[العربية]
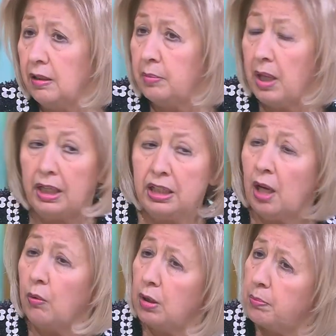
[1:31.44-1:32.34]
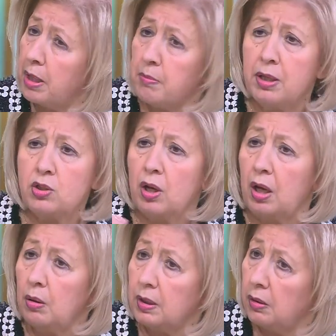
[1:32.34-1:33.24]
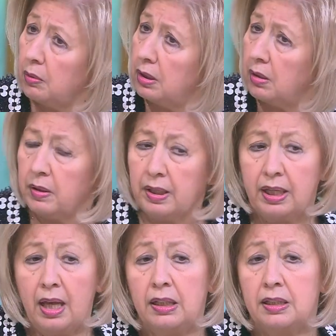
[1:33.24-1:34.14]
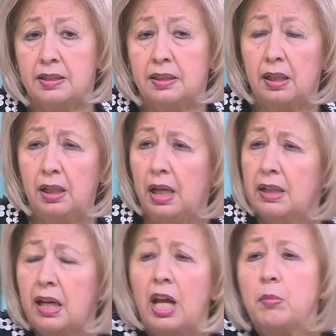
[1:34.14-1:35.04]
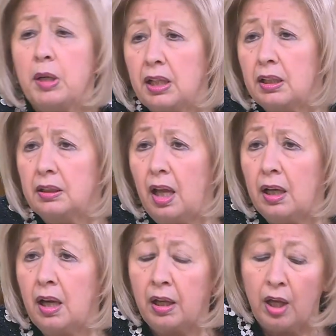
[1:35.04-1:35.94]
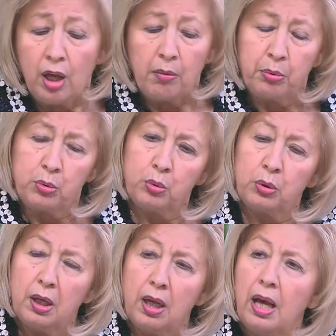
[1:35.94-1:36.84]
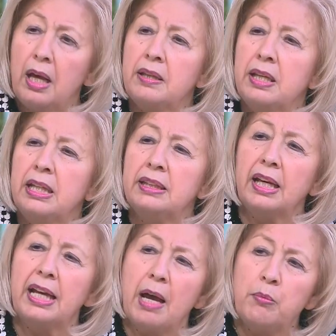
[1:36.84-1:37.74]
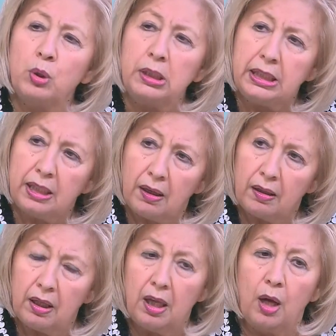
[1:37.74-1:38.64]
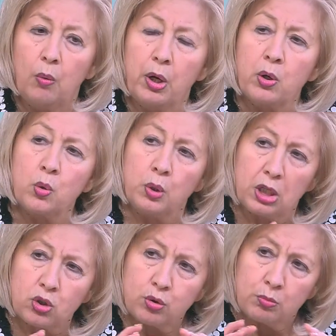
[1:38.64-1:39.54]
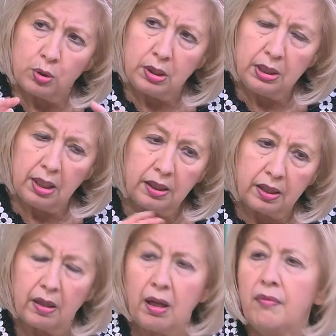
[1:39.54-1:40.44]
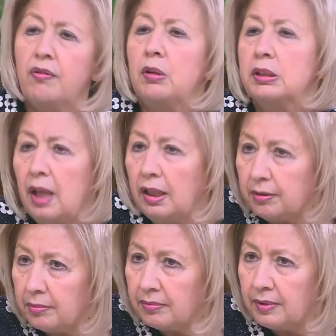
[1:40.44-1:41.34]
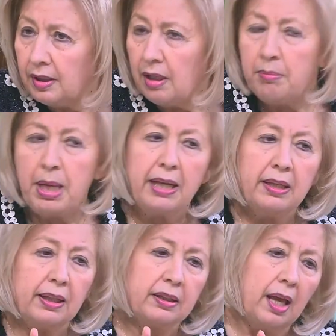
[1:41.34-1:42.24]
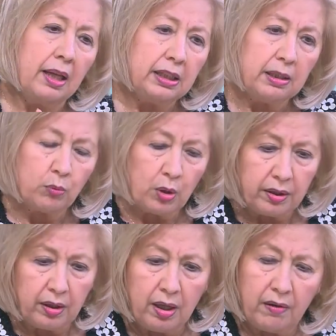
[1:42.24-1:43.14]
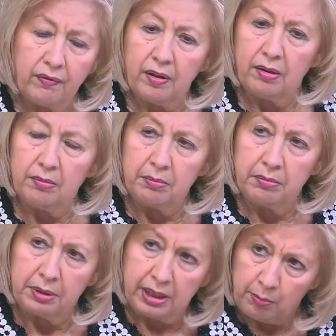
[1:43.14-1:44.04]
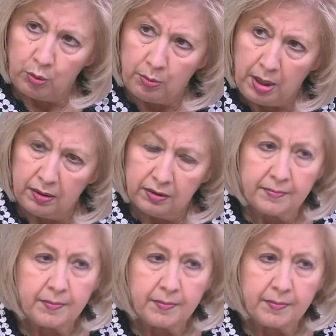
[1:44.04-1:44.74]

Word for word: الإبداعية والبرمجة والذكاء الاصطناعي هذا لا يمكن أن يتحقق بدون هذه التكاملية والرؤية الشمولية للثقافة والتعليم بأن التعليم والثقافة بكملوا بعض